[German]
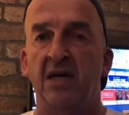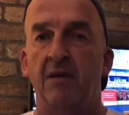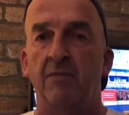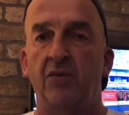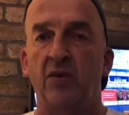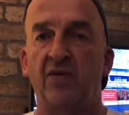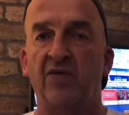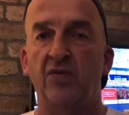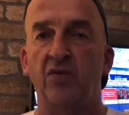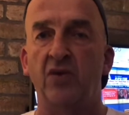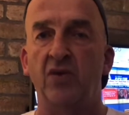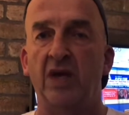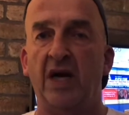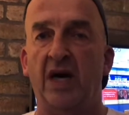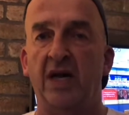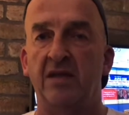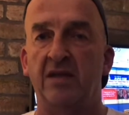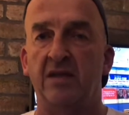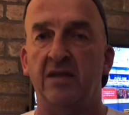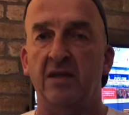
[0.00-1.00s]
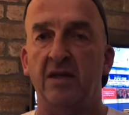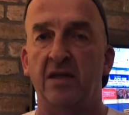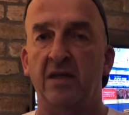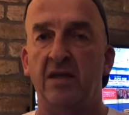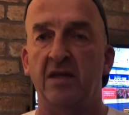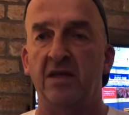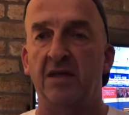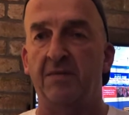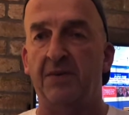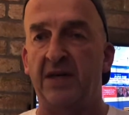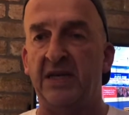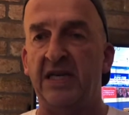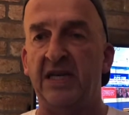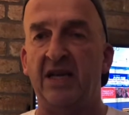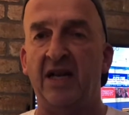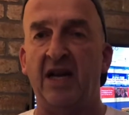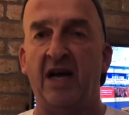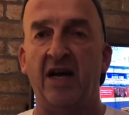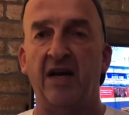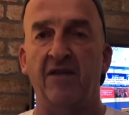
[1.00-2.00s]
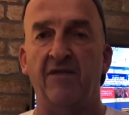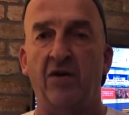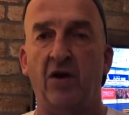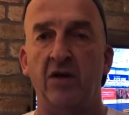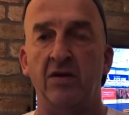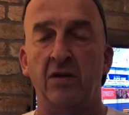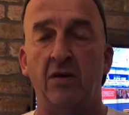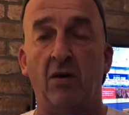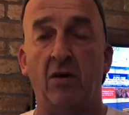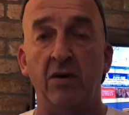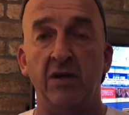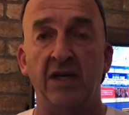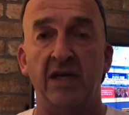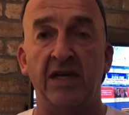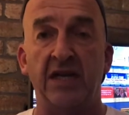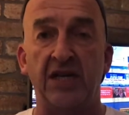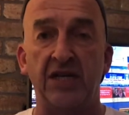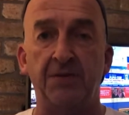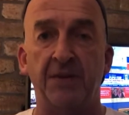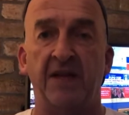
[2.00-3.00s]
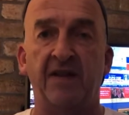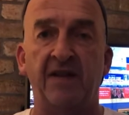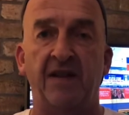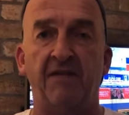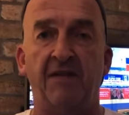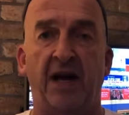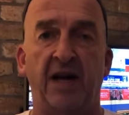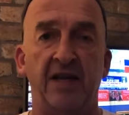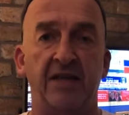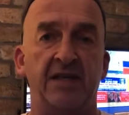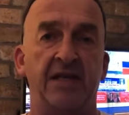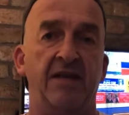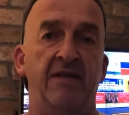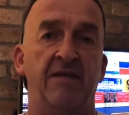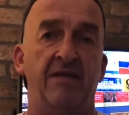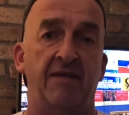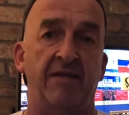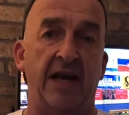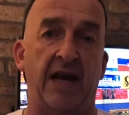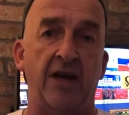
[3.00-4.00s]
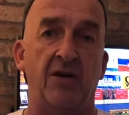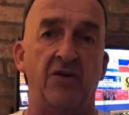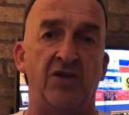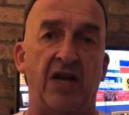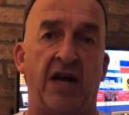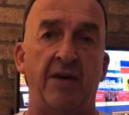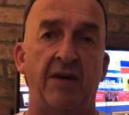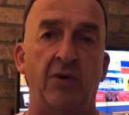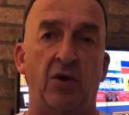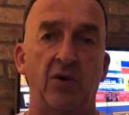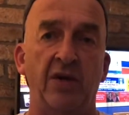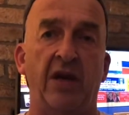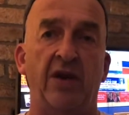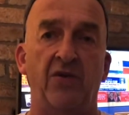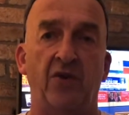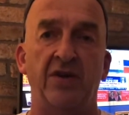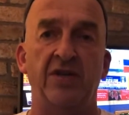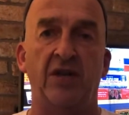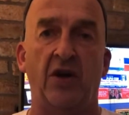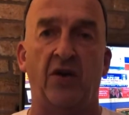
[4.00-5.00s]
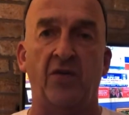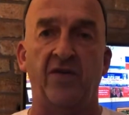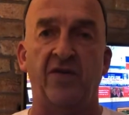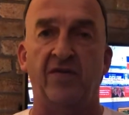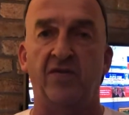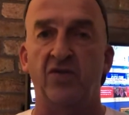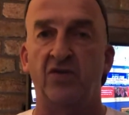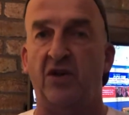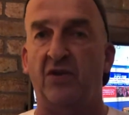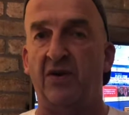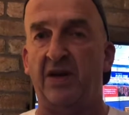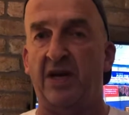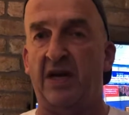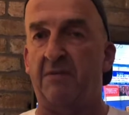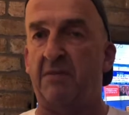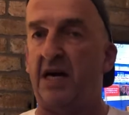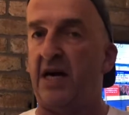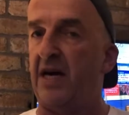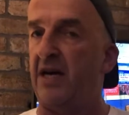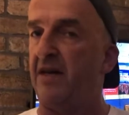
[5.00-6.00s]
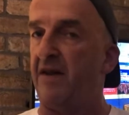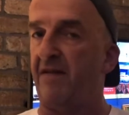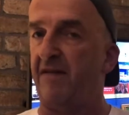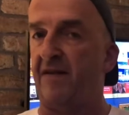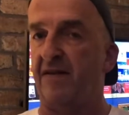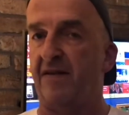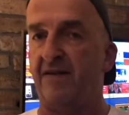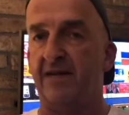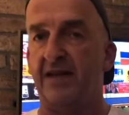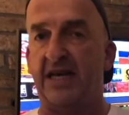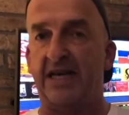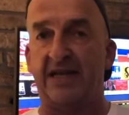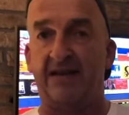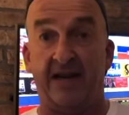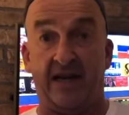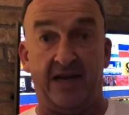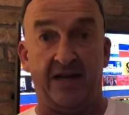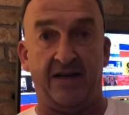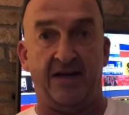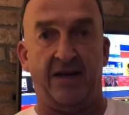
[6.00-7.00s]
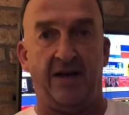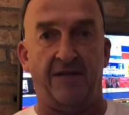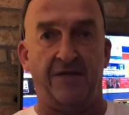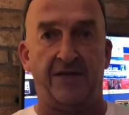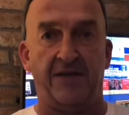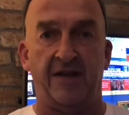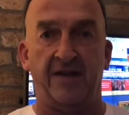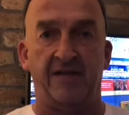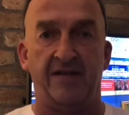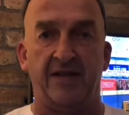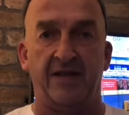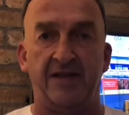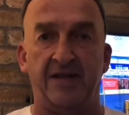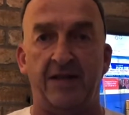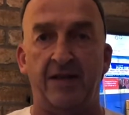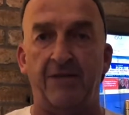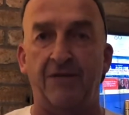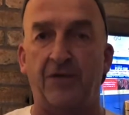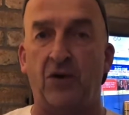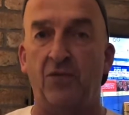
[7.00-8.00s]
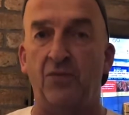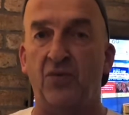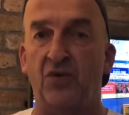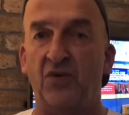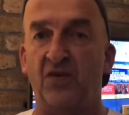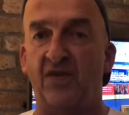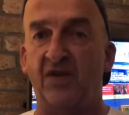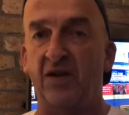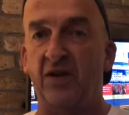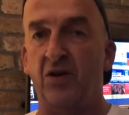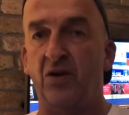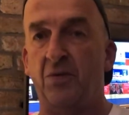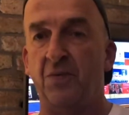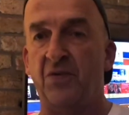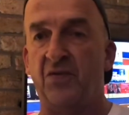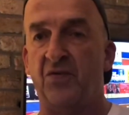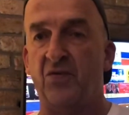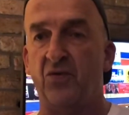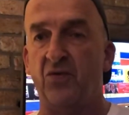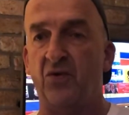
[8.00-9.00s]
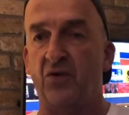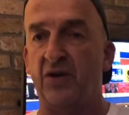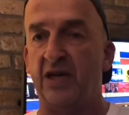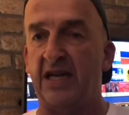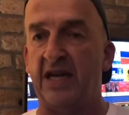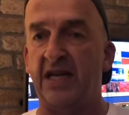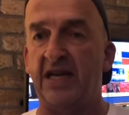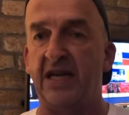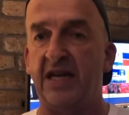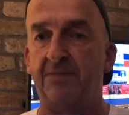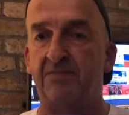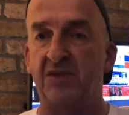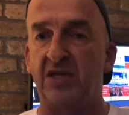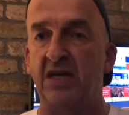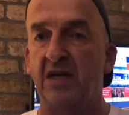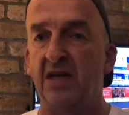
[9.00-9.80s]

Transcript: Buxtehude hat äh, die Partie klar gewonnen und in der Spitze waren sage und schreibe 109.000 Zuschauer dabei. Das ist echt sagenhaft. Das hat die Frauenbundesliga, glaube ich, so noch nicht erlebt.